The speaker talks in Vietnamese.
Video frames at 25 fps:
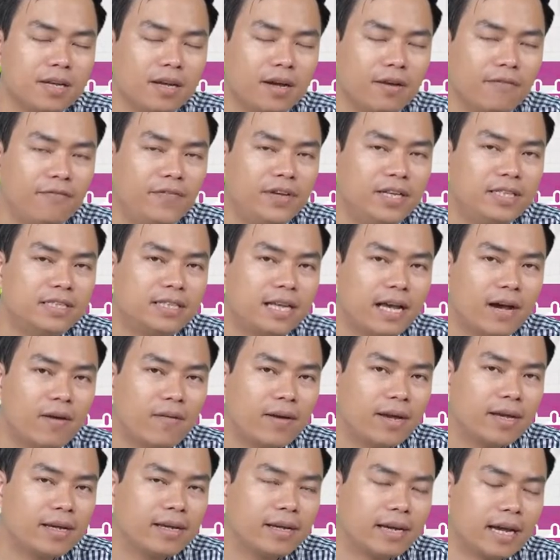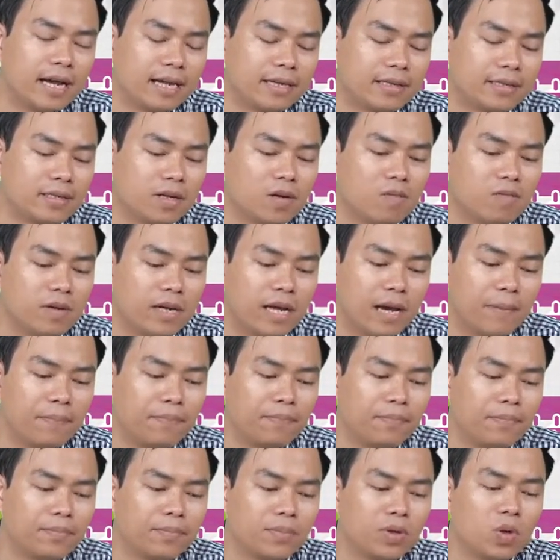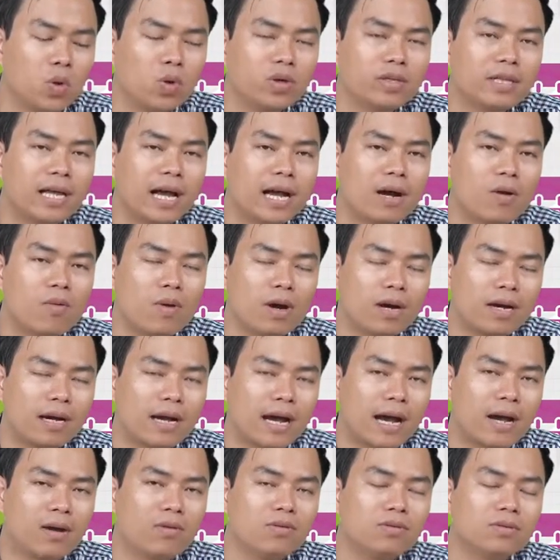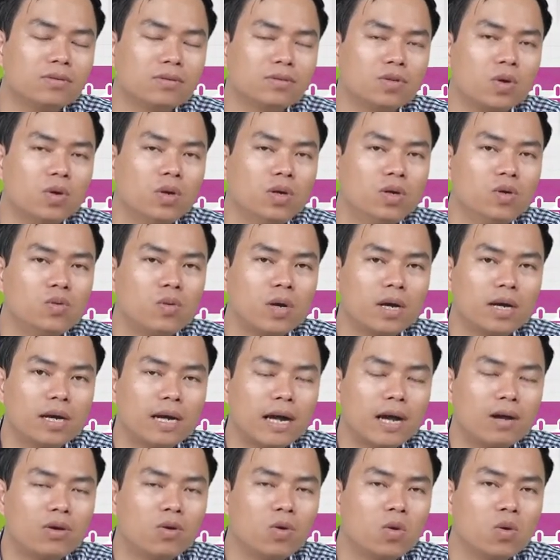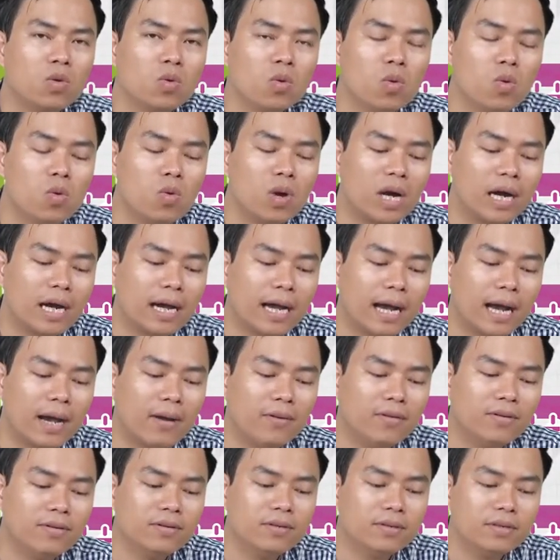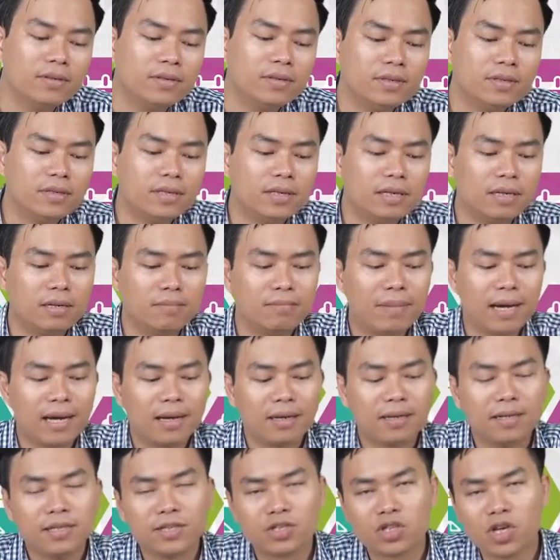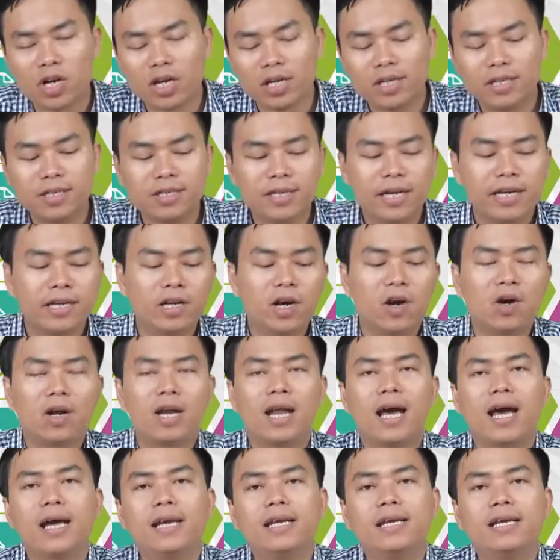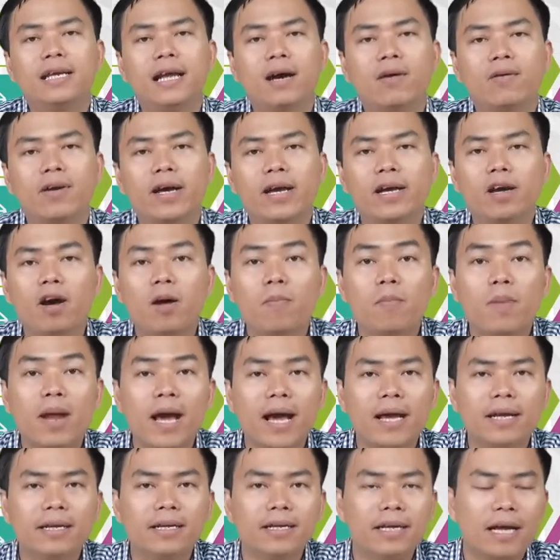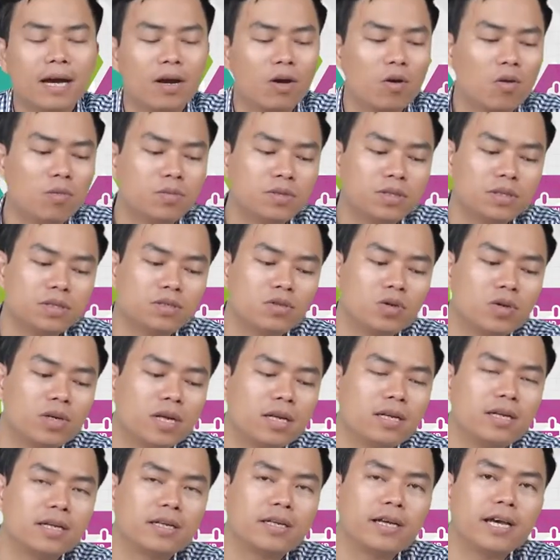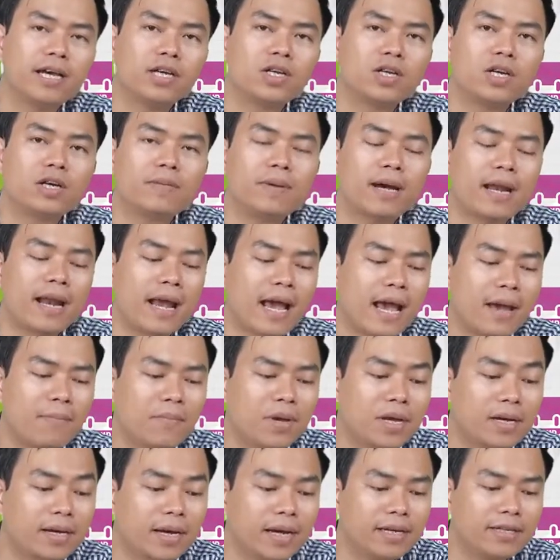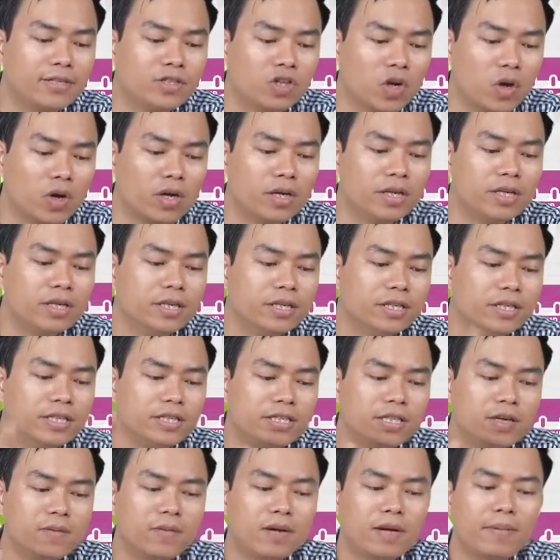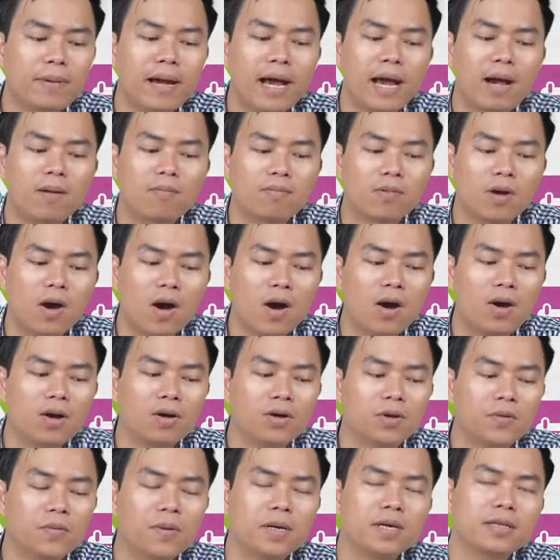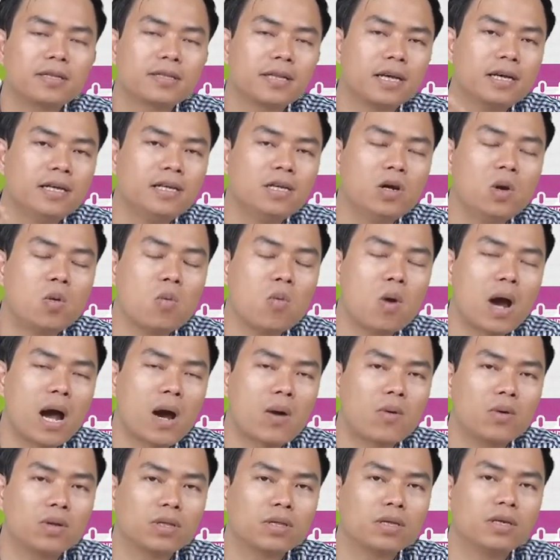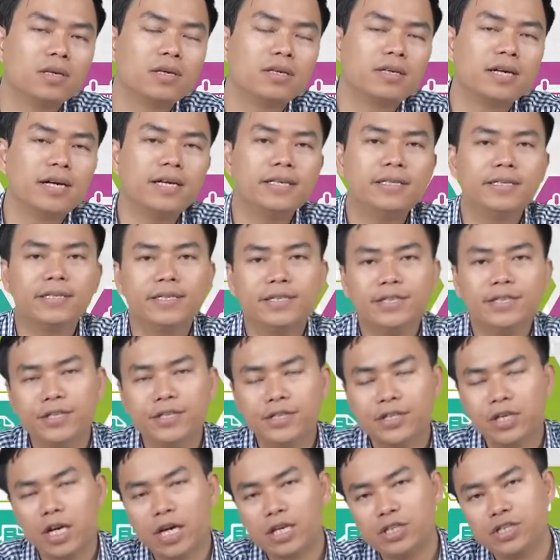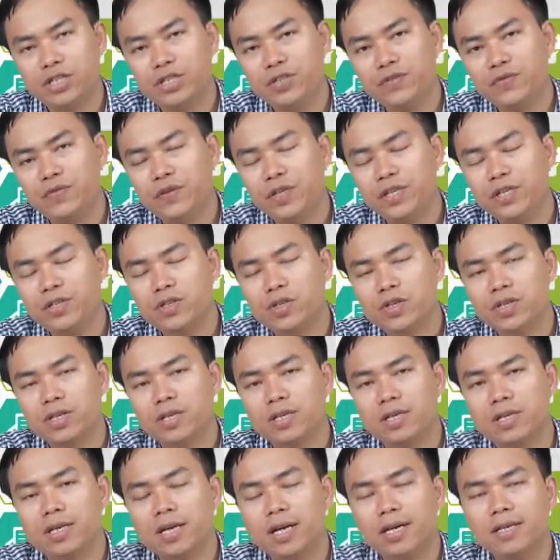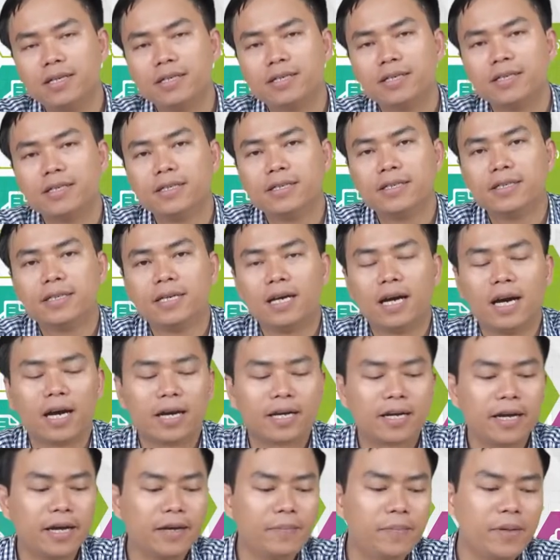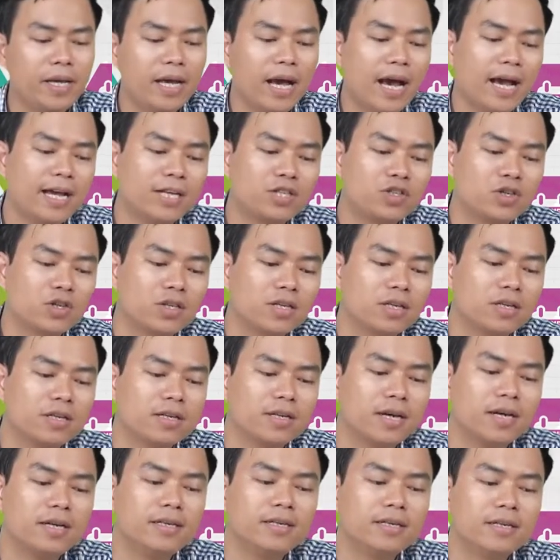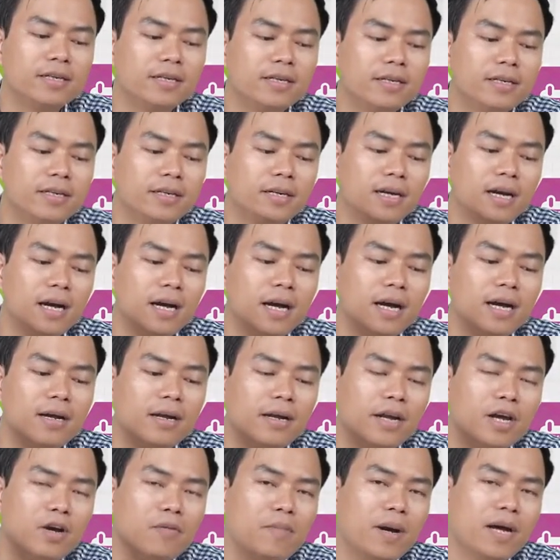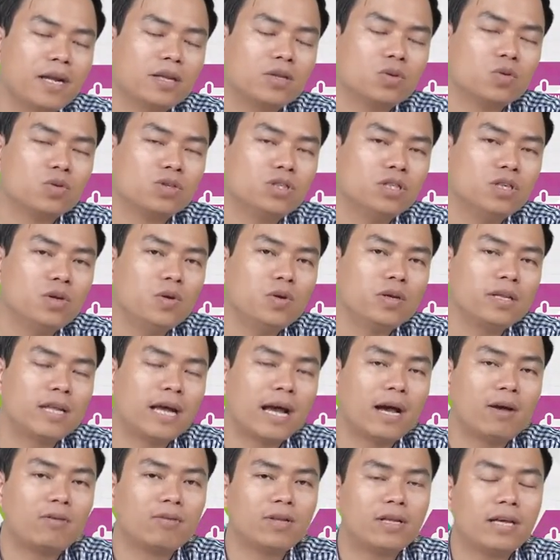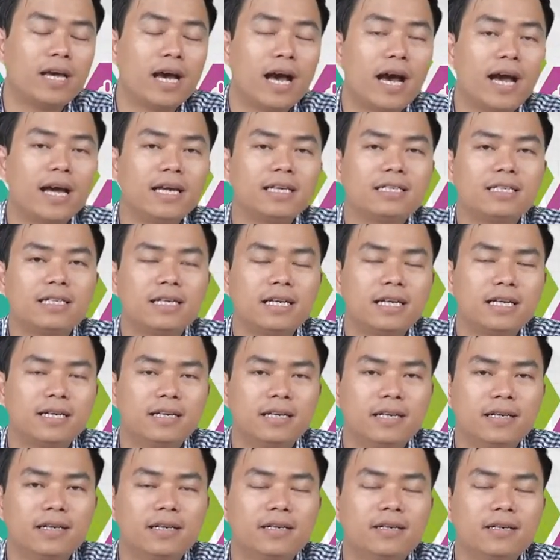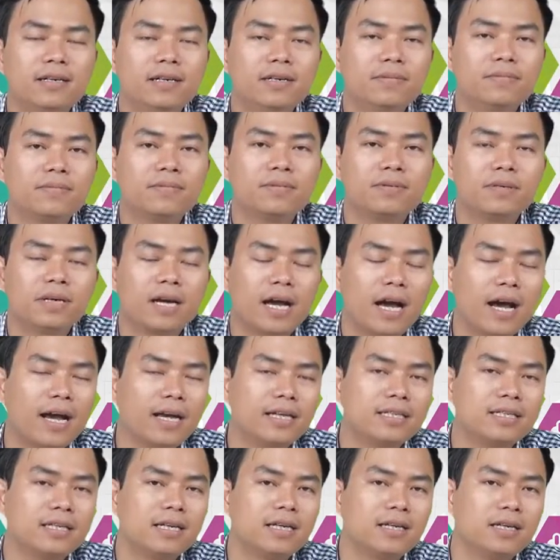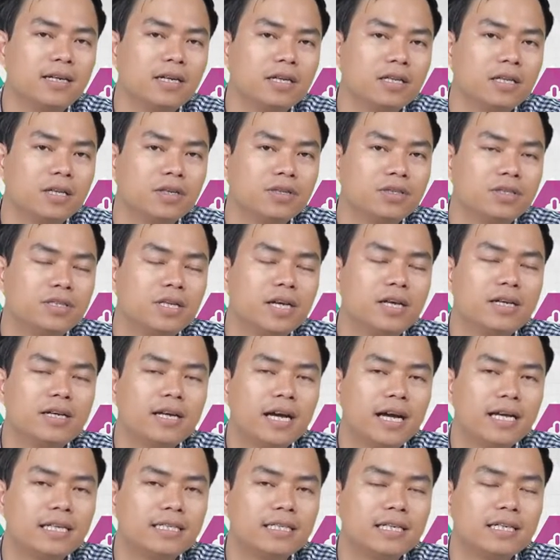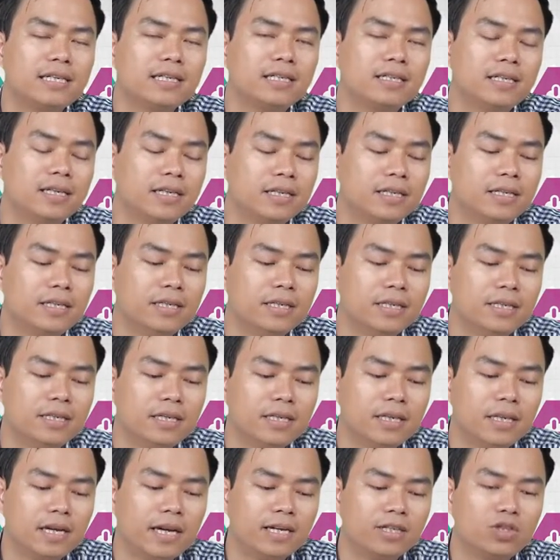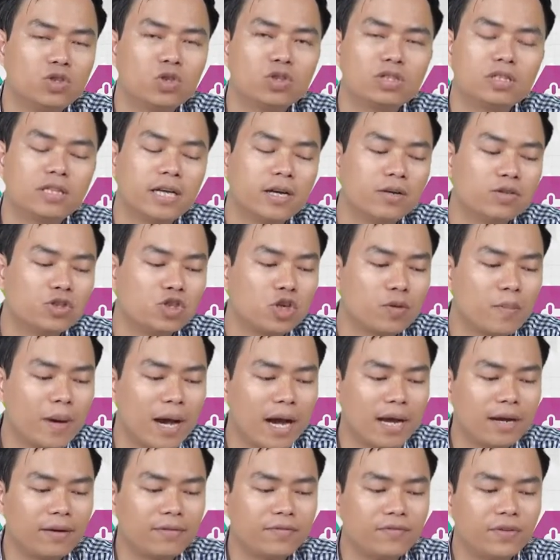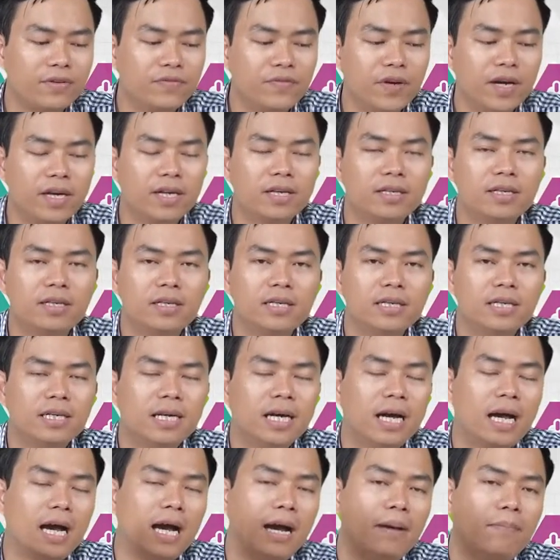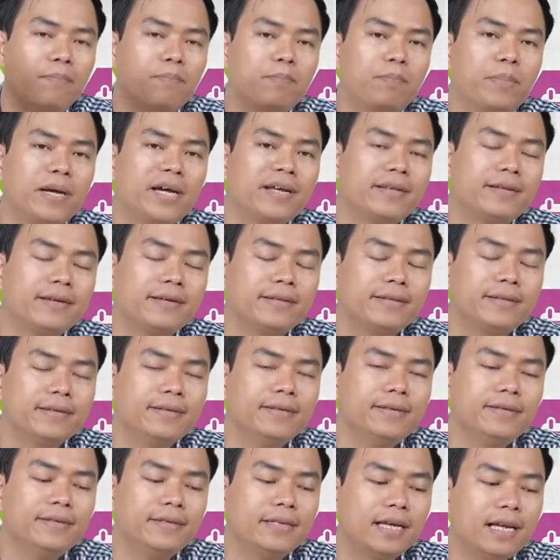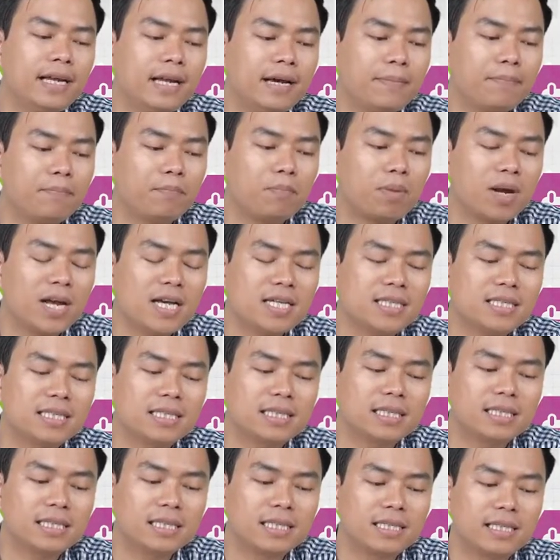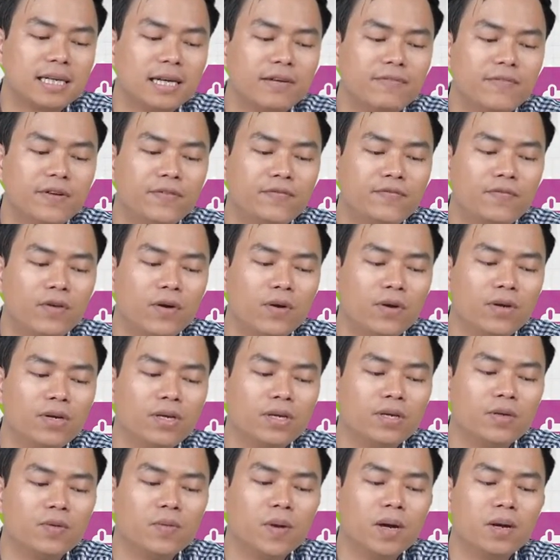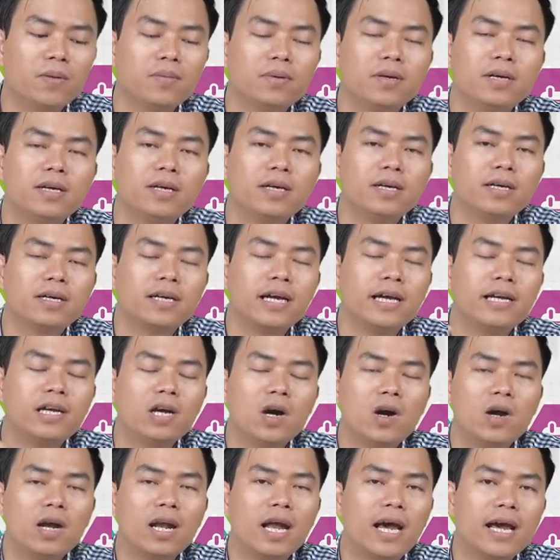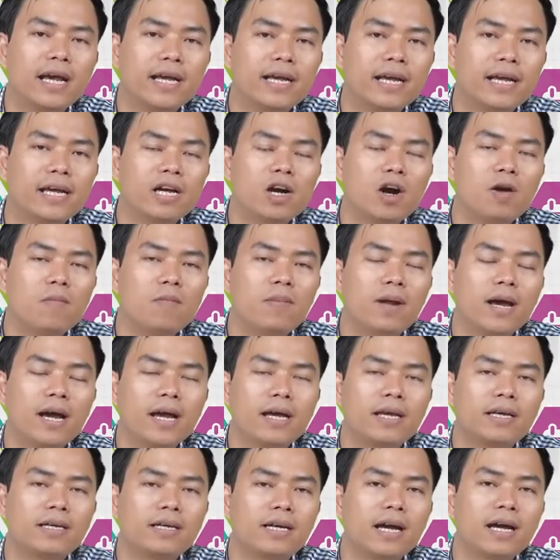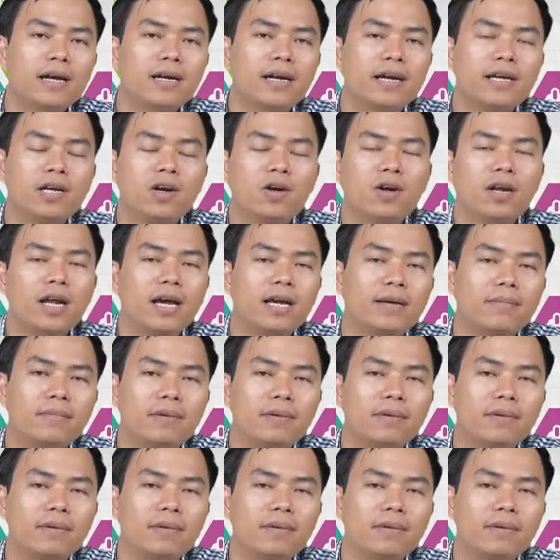Video, hình ảnh, thông điệp, đối tác quảng cáo, tối ưu quảng cáo, đội ngũ quảng cáo à, bạn lựa chọn những kênh online như nào kênh offline như nào hôm trước tôi đã liệt kê cho các bạn 20 kênh rồi trong cái bài học đó đúng không ạ tính hiệu quả của từng kênh à, chi phí cho từng kênh à, KPI cho từng kênh à, nếu bạn tổ chức hội thảo thì ai sẽ là người đứng lớp ai sẽ là người tuyển sinh ai sẽ là người à, chốt sale cho bạn vân vân à, P thứ tư đấy là place tức là kênh phân phối đúng không kênh online kênh offline các kênh online